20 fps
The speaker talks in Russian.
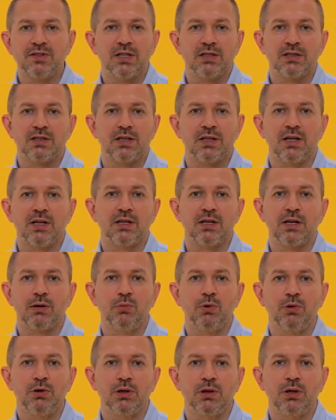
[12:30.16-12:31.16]
вся страна не
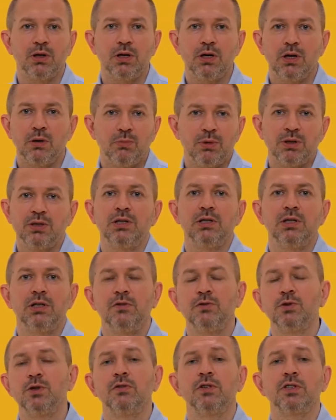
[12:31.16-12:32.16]
работала, мы
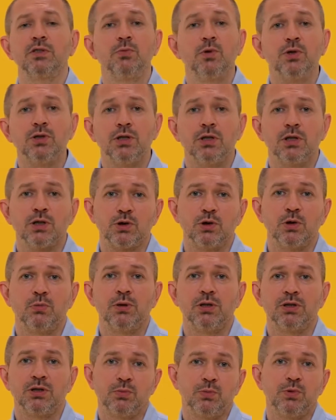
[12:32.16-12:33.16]
делали все возможное,
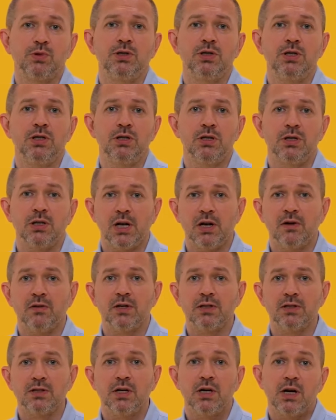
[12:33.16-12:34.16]
чтобы запустить для
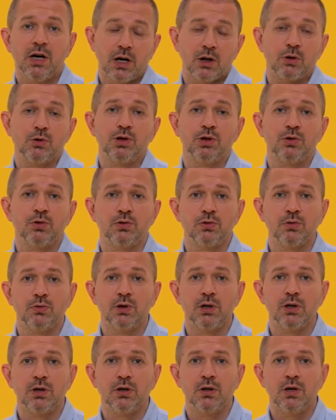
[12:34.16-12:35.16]
вас хорошие
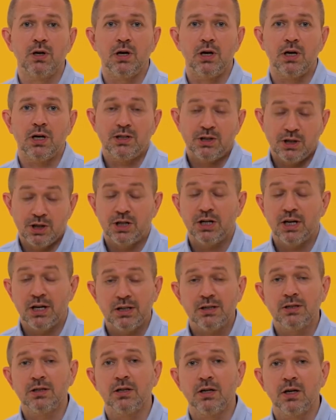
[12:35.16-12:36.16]
услуги. И
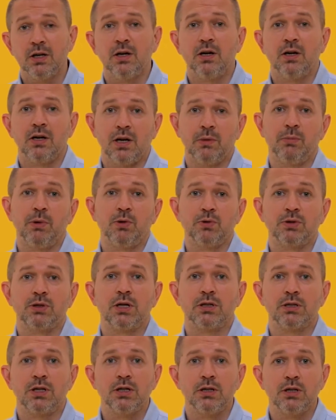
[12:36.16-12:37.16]
сейчас я могу
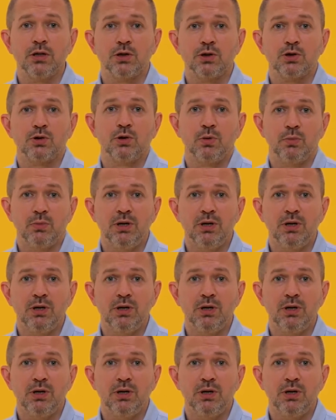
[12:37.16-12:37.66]
сказать, что